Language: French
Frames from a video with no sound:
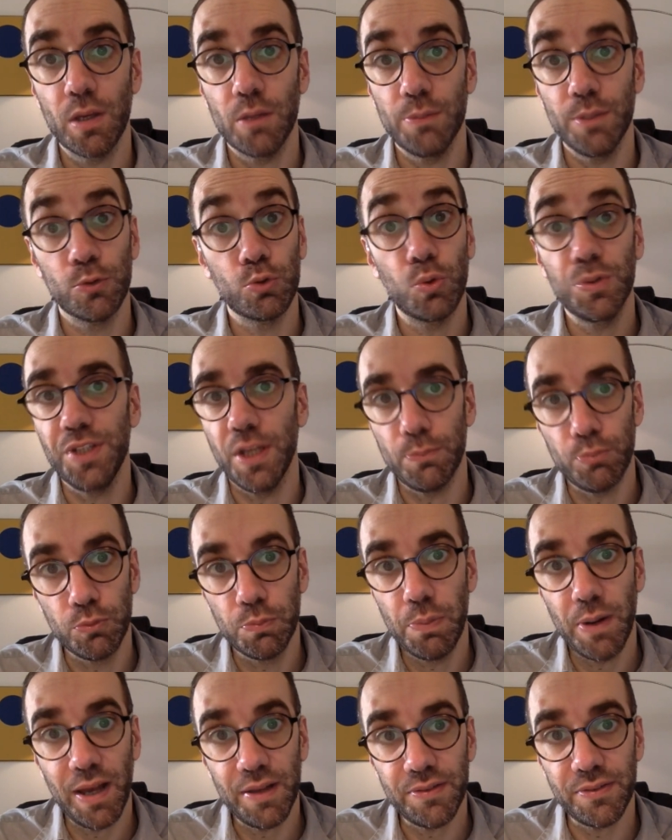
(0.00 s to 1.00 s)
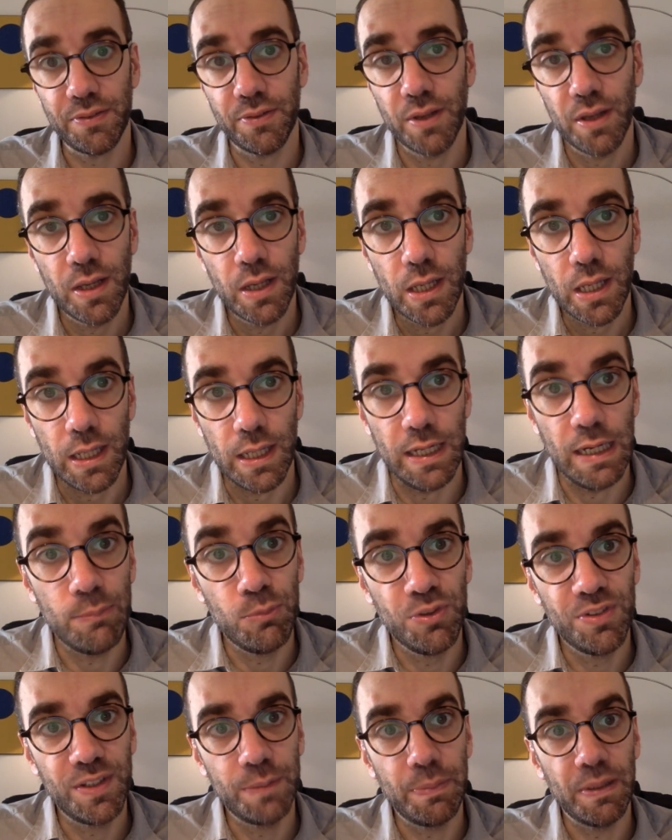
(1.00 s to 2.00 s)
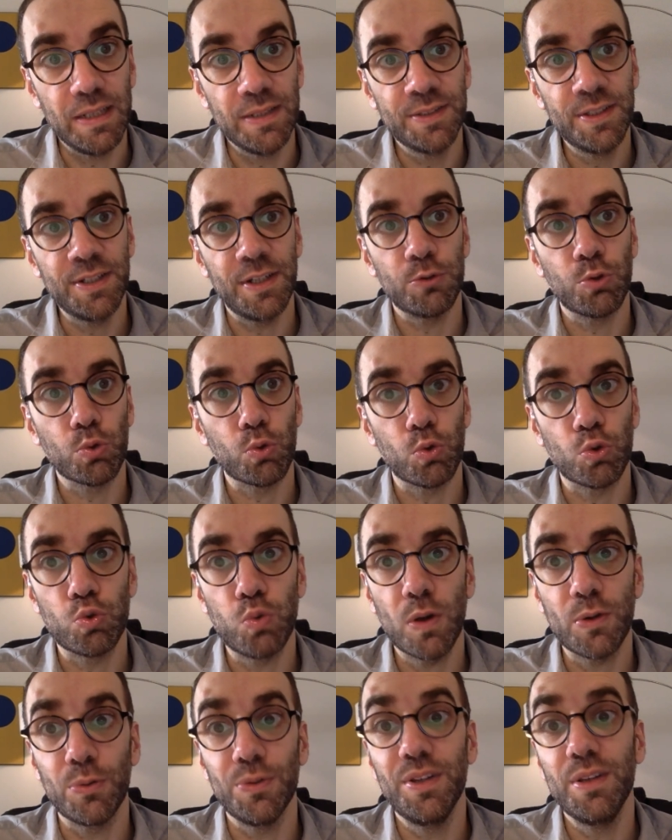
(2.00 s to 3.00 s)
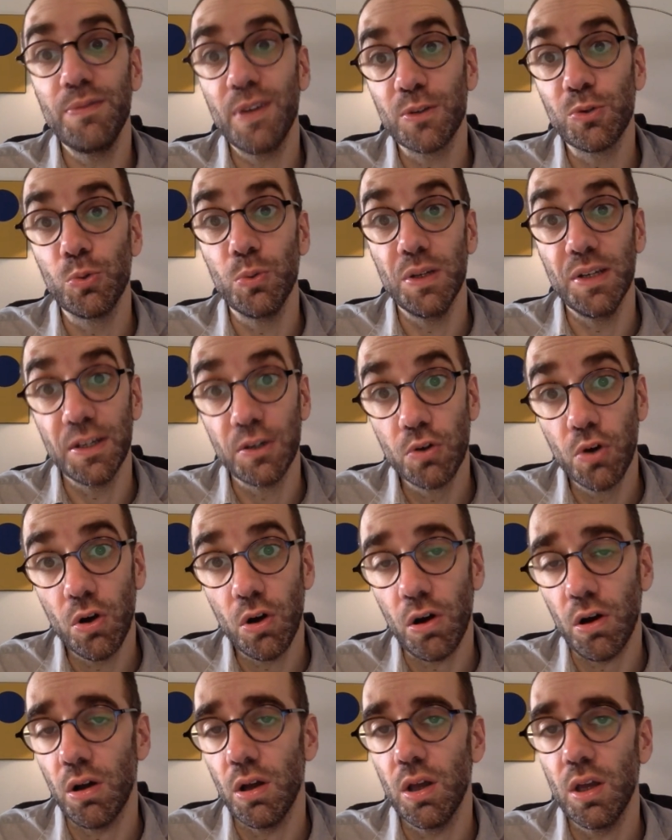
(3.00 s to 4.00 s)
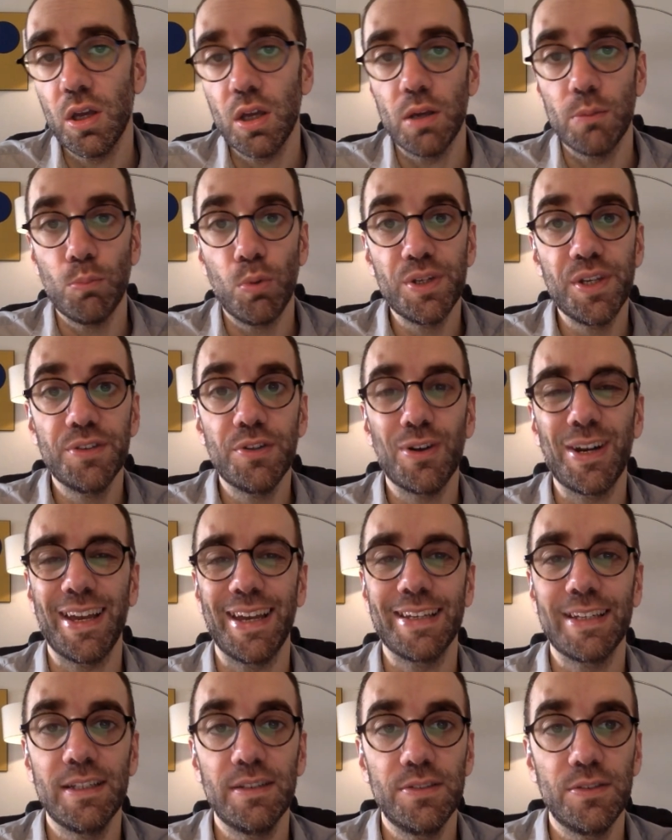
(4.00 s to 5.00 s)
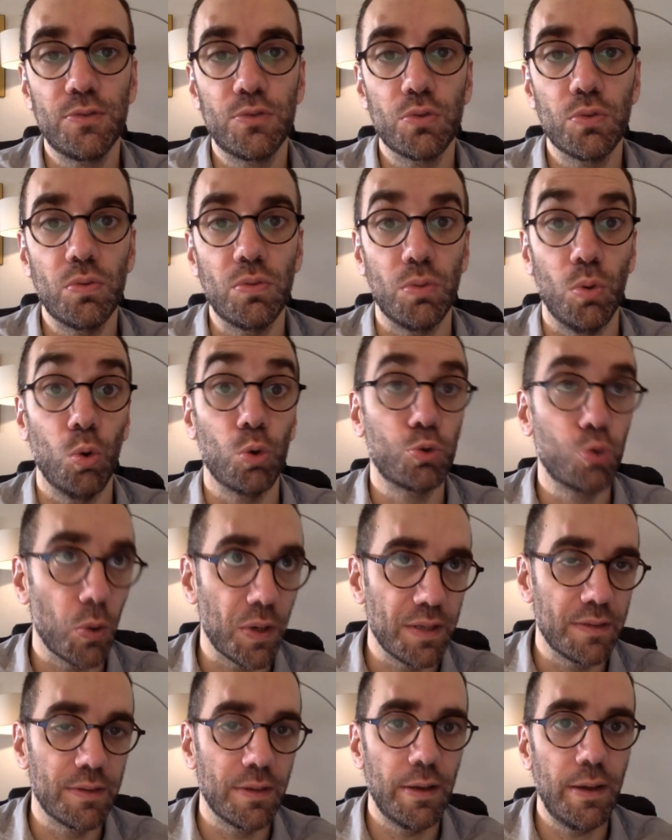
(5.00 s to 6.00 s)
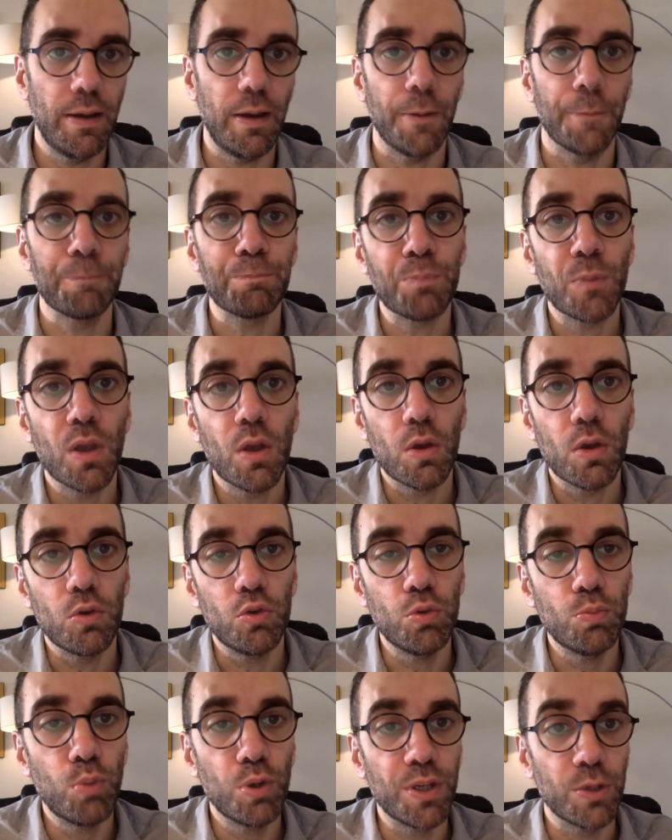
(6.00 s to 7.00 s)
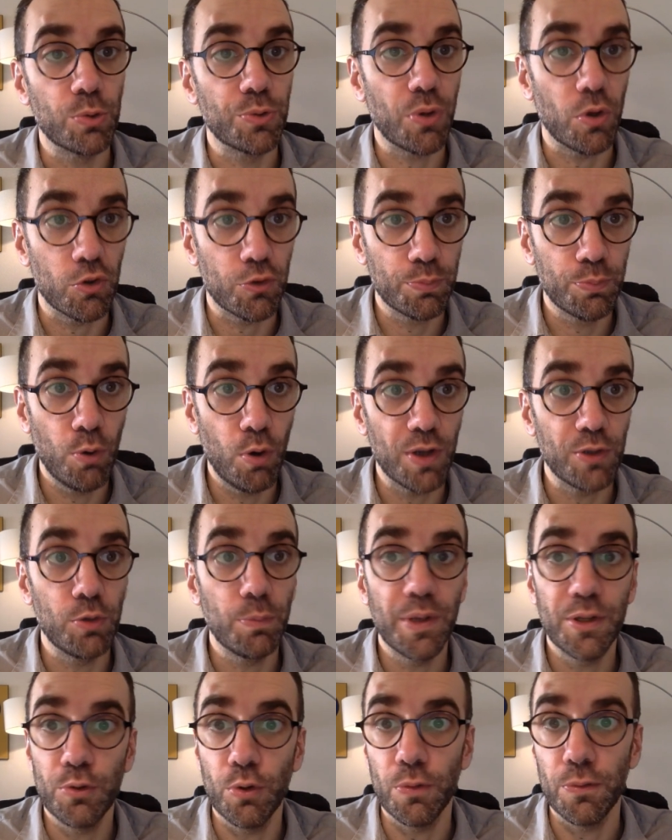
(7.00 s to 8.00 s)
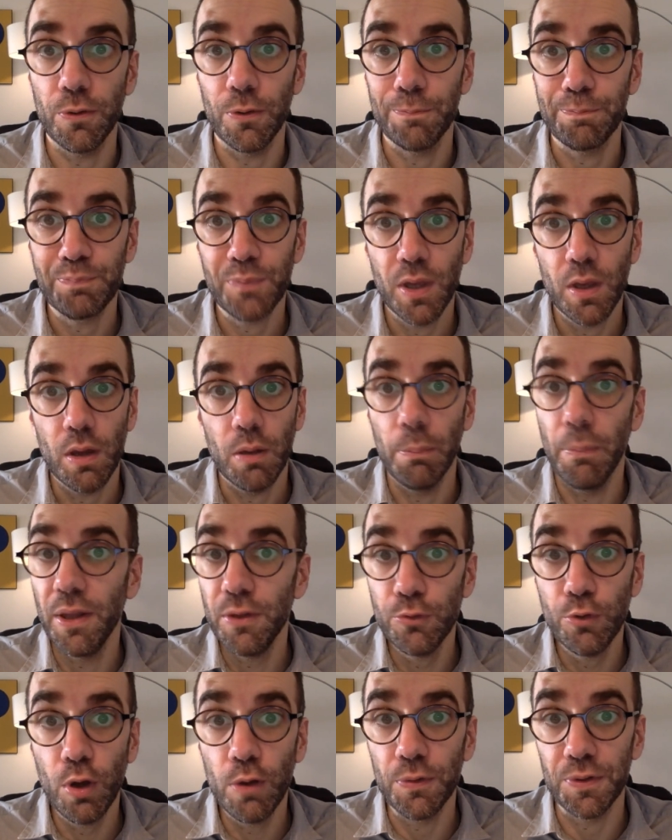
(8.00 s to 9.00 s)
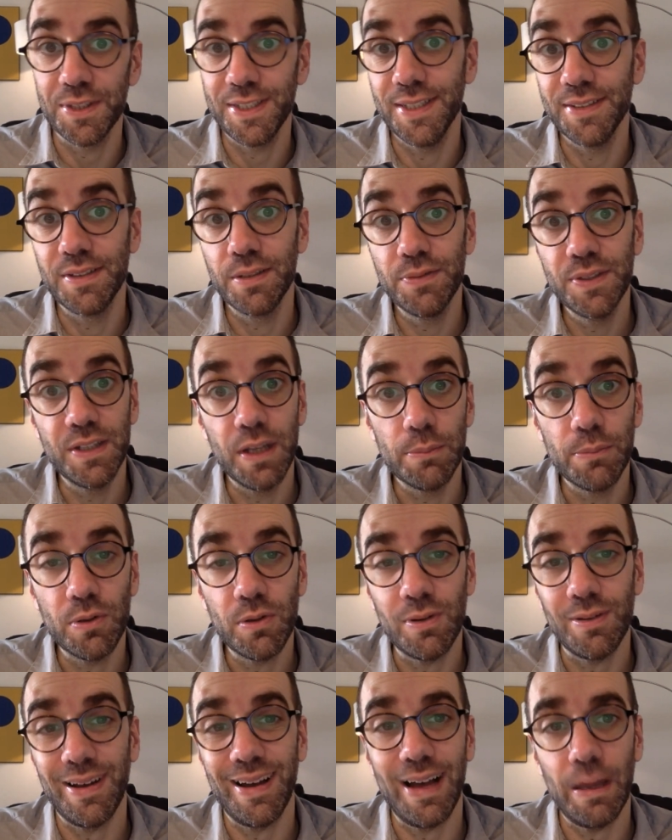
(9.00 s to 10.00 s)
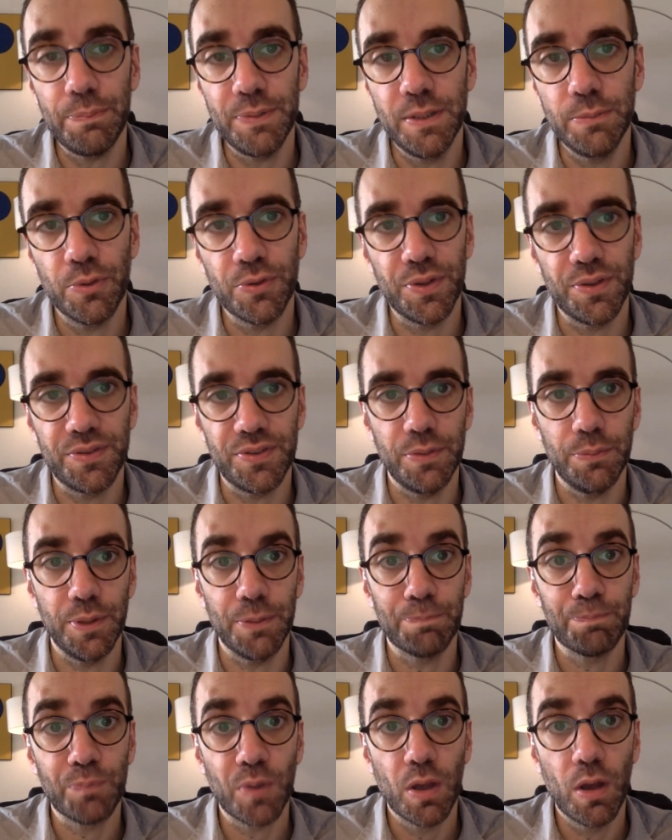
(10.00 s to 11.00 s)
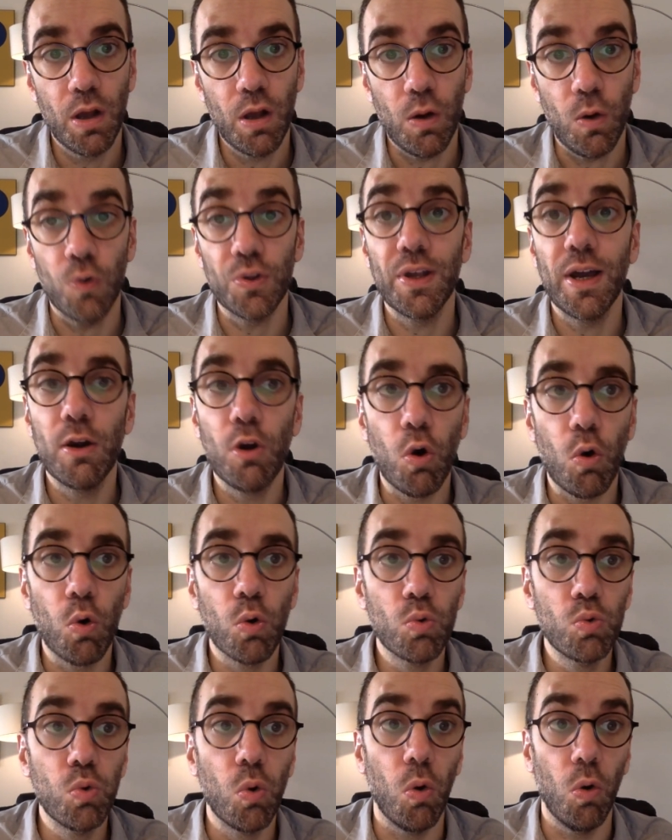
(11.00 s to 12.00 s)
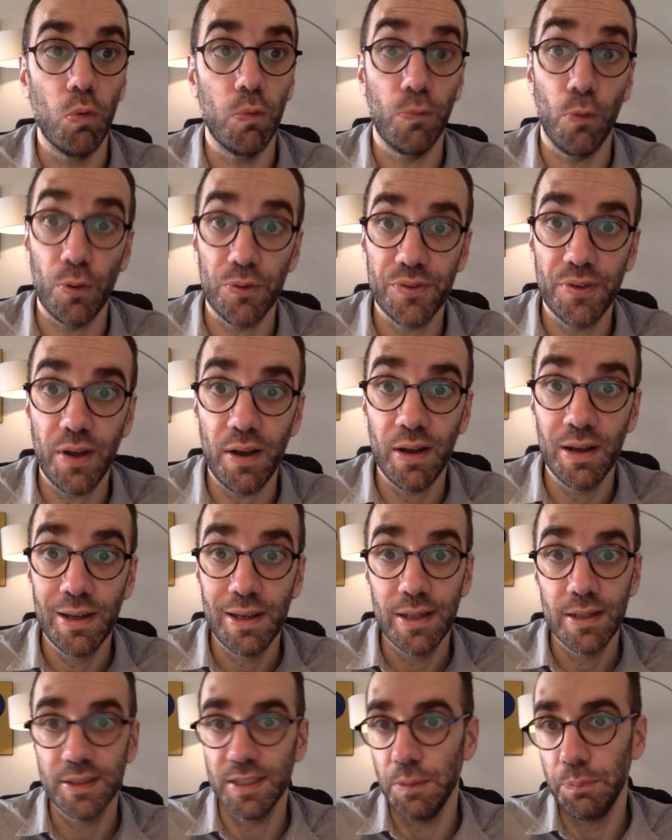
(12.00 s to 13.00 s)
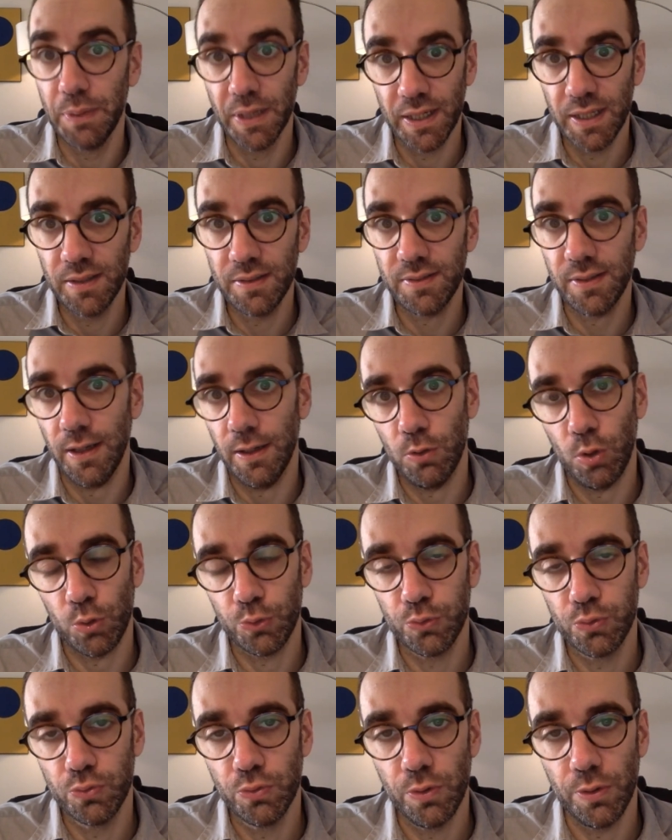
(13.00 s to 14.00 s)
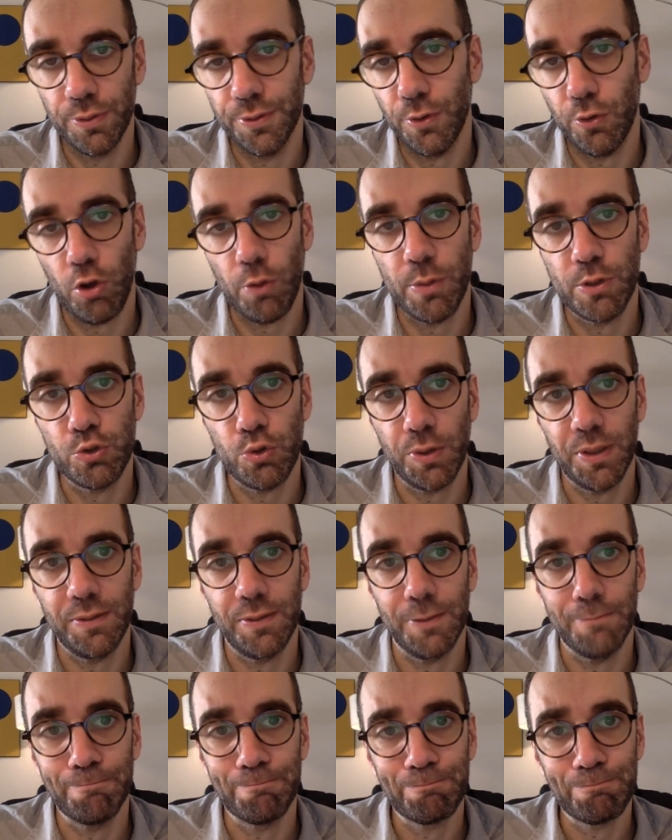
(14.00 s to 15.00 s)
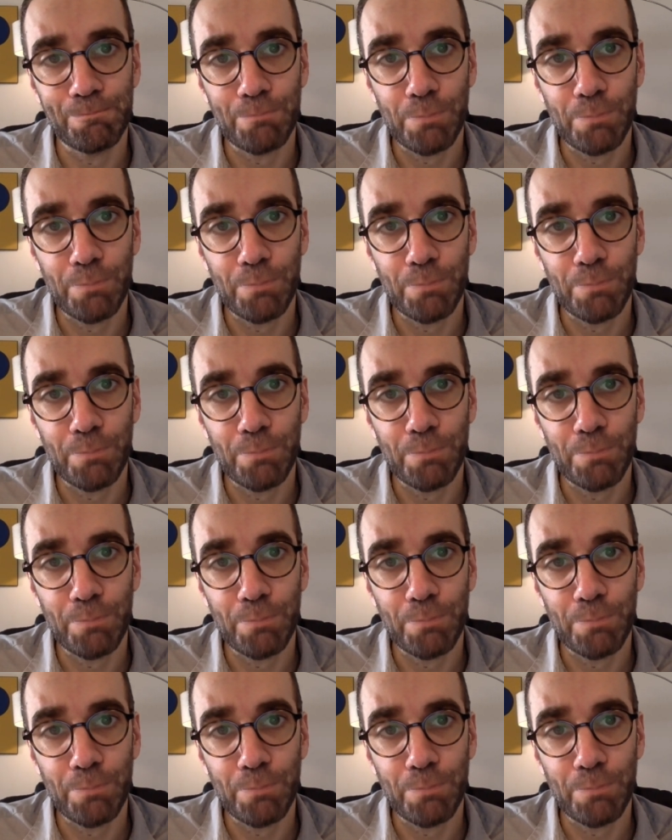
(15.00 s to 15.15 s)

Bientôt, il n'y a plus de place et la municipalité n'a d'autre choix que d'évacuer les corps, moyennant la réquisition autoritaire de moyens de transport et de main-d'œuvre. Main-d'œuvre qui est évidemment rapidement décimée. On a alors recours aux forçats qui périssent à leur tour dans leur majorité.